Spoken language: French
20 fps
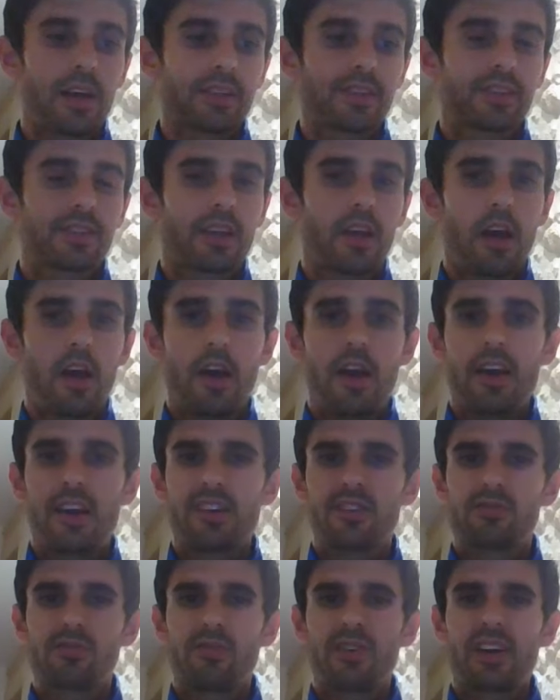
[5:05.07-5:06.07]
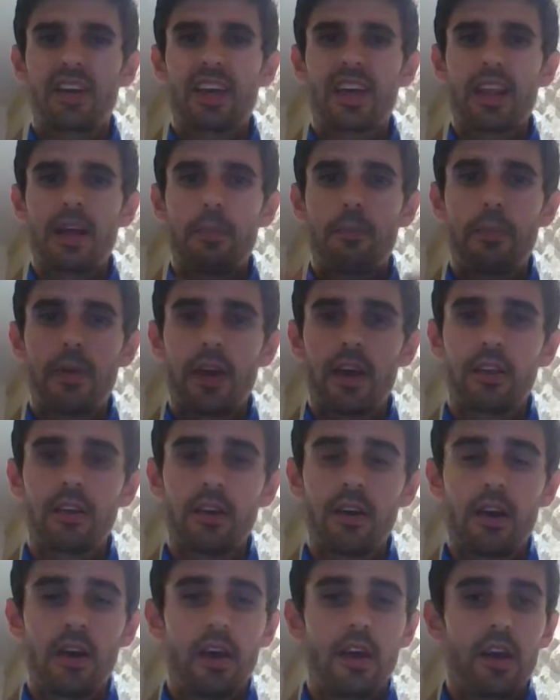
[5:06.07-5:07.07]
Brest, ils n'ont rien à
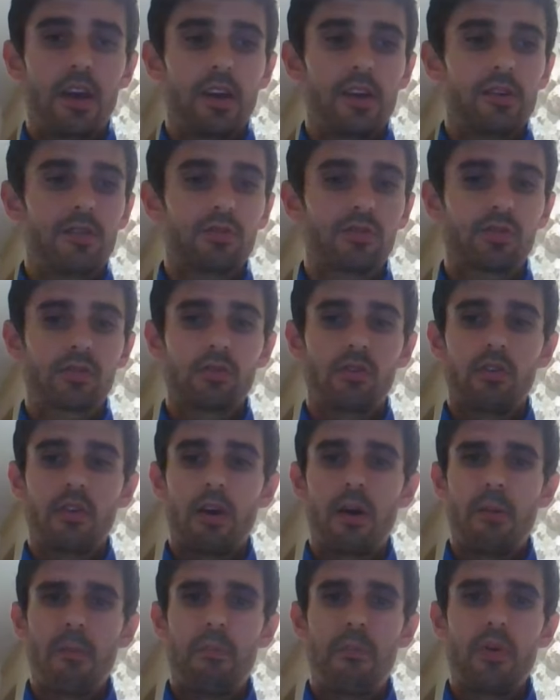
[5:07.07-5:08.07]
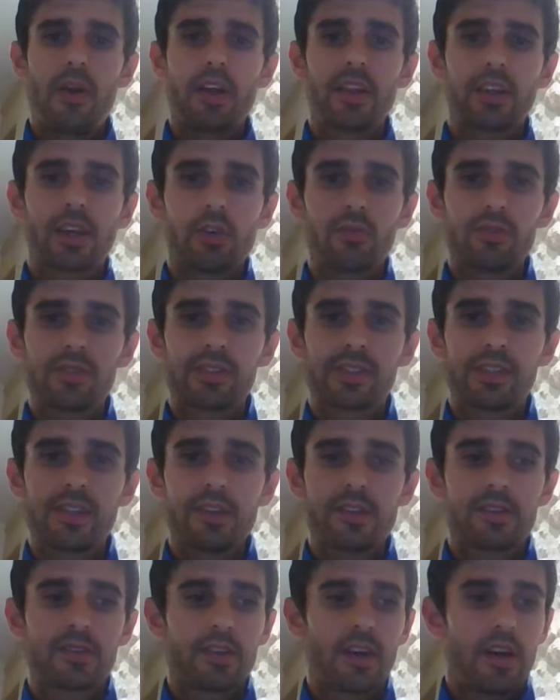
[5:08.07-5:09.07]
perdre. Ils sont en pleine
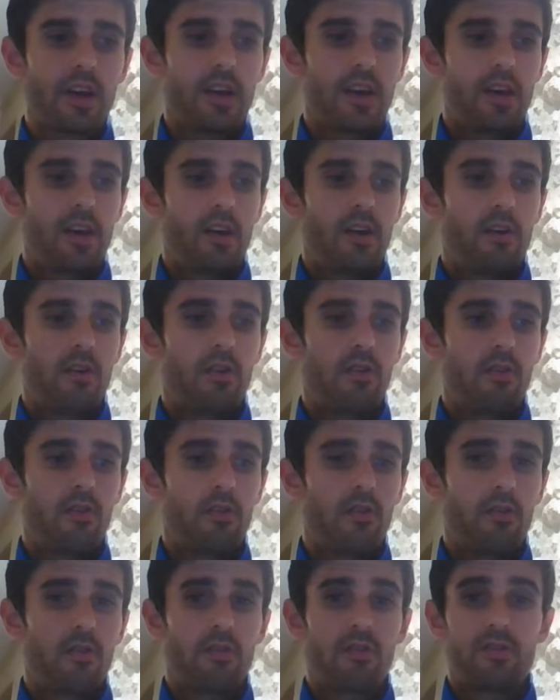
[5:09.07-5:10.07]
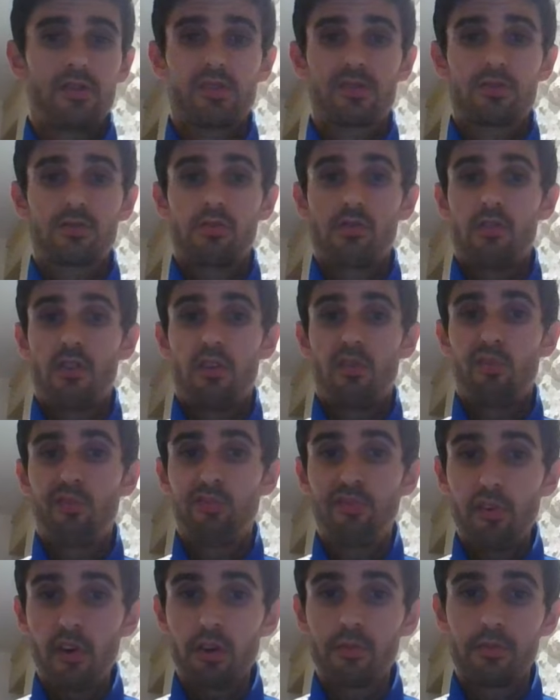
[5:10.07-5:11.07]
réussite. Euh, ils sont en
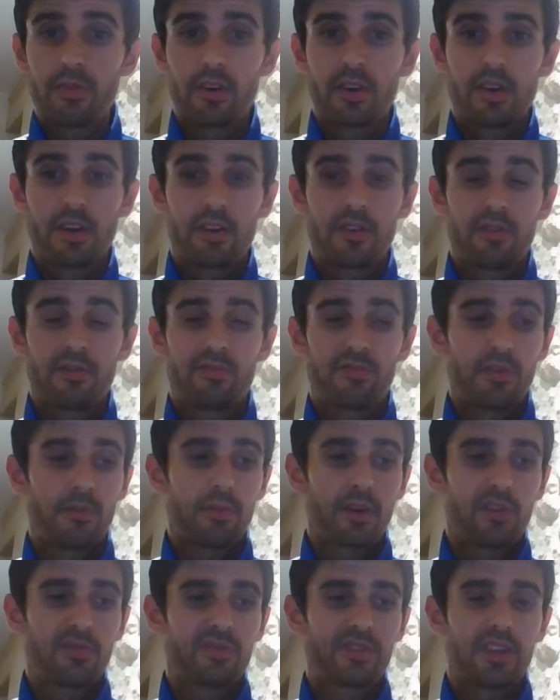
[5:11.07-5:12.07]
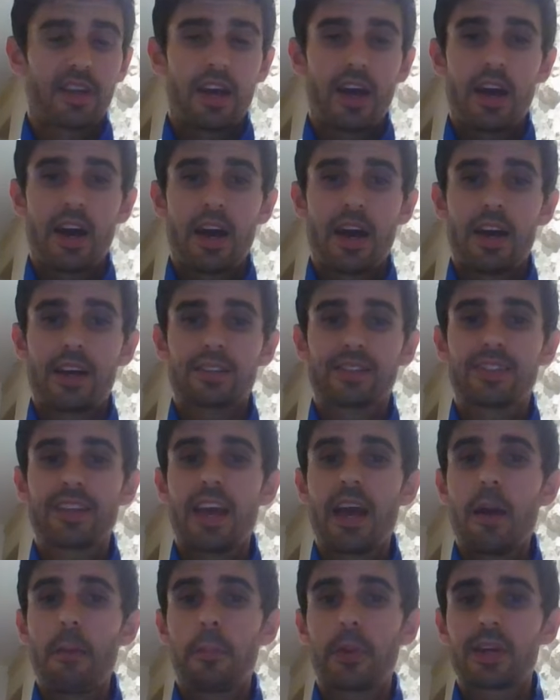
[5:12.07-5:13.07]
forme. Enfin bref, c'est
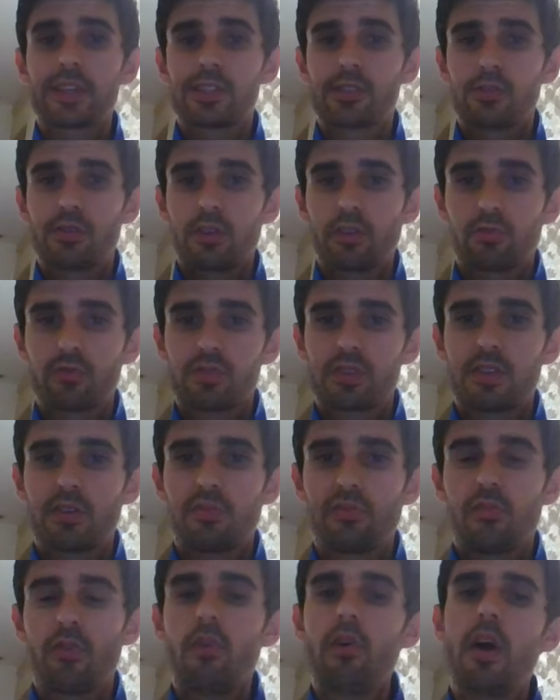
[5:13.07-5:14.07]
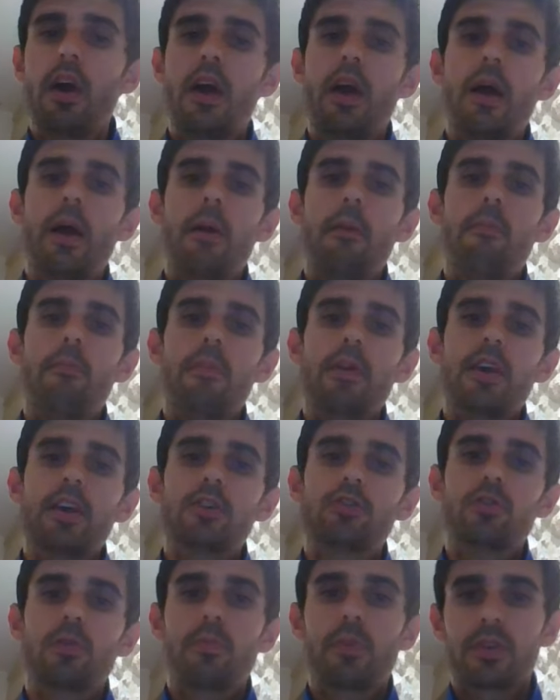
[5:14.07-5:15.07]
assez impressionnant tout ce qu'ils font,
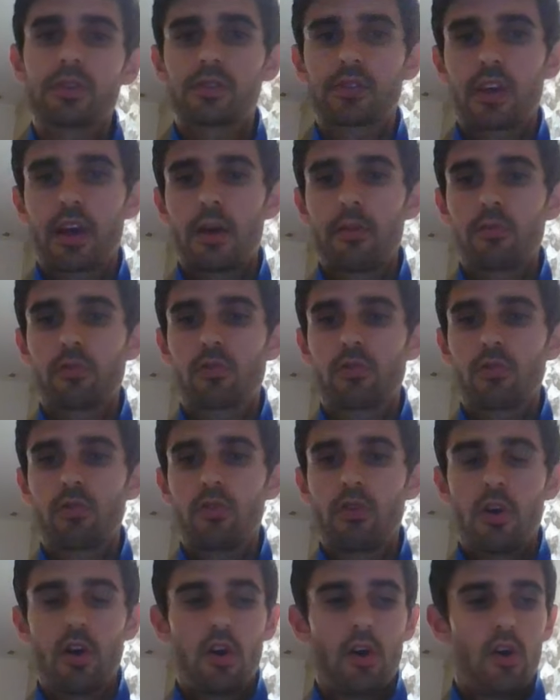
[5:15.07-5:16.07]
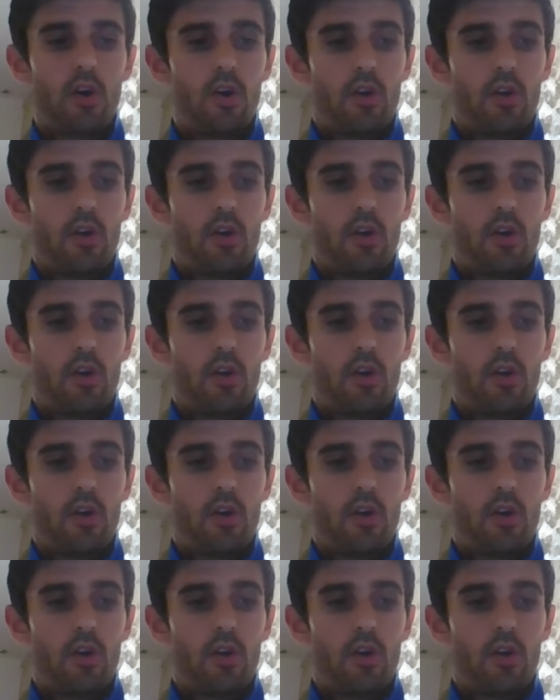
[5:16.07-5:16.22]
mais je pense quand même que